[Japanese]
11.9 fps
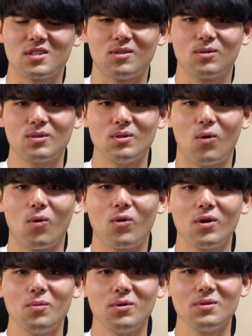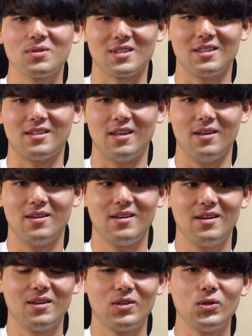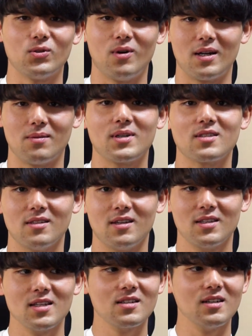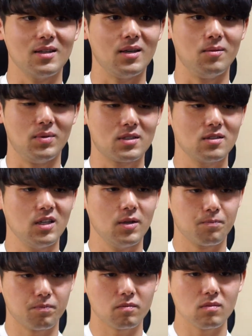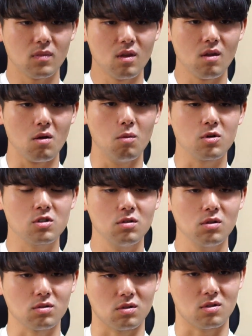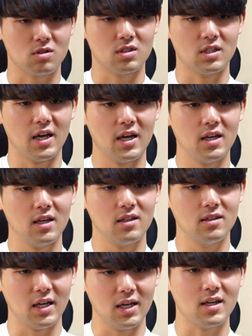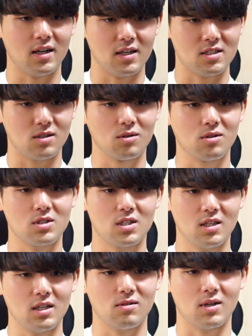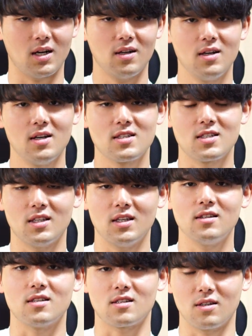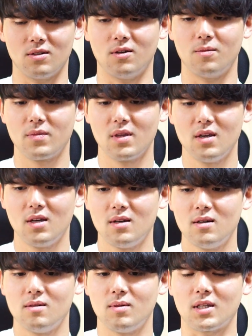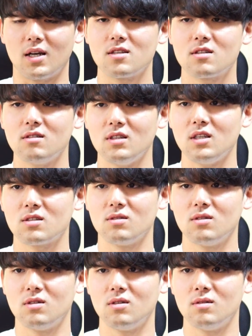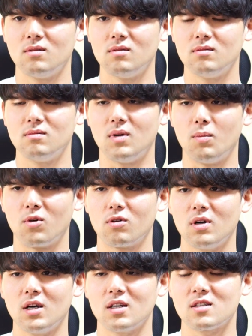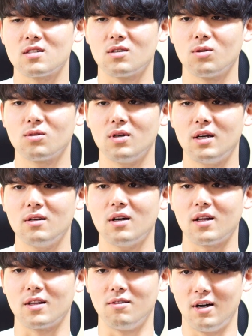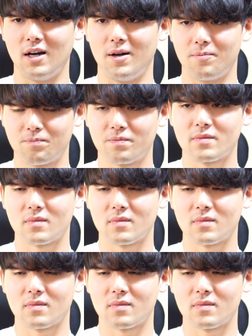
仕事に誇り持とうぜっていうのはありますね確かに別に面白いこと伝えないから仕事してないとかじゃないんですけど、まあ、単純にその、まあ、僕は仕事やるからには